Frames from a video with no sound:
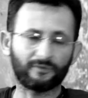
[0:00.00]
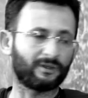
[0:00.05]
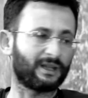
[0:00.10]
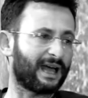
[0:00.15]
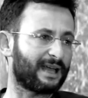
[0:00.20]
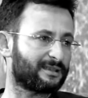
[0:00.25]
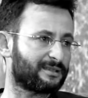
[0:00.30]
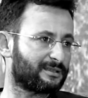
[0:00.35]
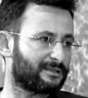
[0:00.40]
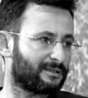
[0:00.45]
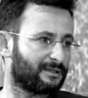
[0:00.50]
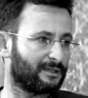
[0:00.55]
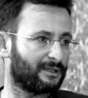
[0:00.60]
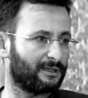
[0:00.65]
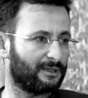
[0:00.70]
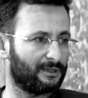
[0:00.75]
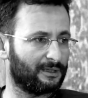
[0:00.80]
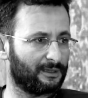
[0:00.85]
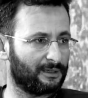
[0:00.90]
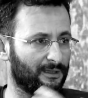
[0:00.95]
власть
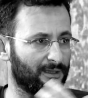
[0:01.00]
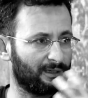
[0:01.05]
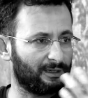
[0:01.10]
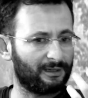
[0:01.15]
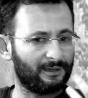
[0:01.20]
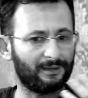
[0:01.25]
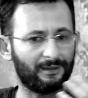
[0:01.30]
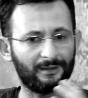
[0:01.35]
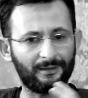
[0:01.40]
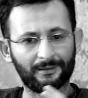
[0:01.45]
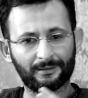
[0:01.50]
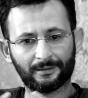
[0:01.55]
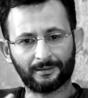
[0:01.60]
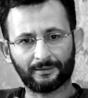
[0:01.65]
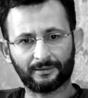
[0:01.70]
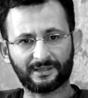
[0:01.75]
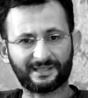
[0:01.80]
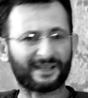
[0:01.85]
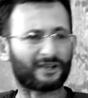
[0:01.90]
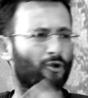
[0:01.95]
э,
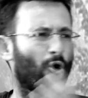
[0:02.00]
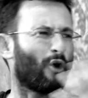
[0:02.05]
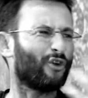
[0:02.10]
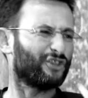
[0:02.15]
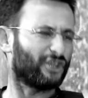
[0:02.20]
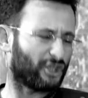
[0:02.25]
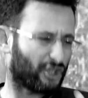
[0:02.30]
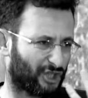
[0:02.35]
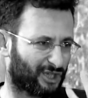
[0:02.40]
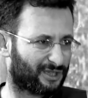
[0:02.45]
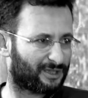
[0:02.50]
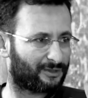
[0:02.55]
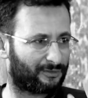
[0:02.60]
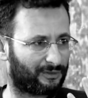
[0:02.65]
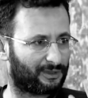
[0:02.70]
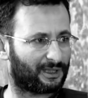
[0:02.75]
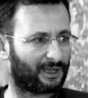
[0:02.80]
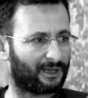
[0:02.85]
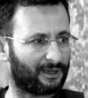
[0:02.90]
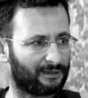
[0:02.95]
законничества,
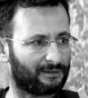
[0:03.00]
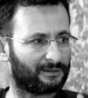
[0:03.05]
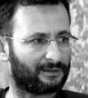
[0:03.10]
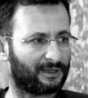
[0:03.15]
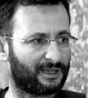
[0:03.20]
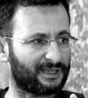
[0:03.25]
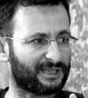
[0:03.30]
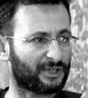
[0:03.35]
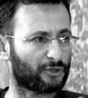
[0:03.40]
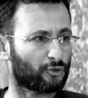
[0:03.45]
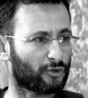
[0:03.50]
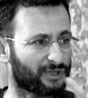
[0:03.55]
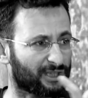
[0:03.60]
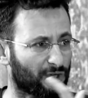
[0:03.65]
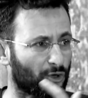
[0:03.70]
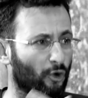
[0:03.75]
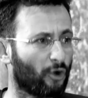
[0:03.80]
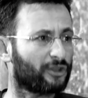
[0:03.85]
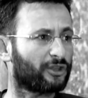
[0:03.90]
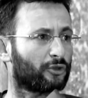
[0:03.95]
да. Я не скажу
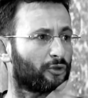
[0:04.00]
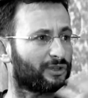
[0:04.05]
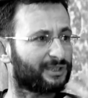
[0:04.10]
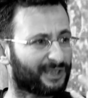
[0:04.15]
законы, но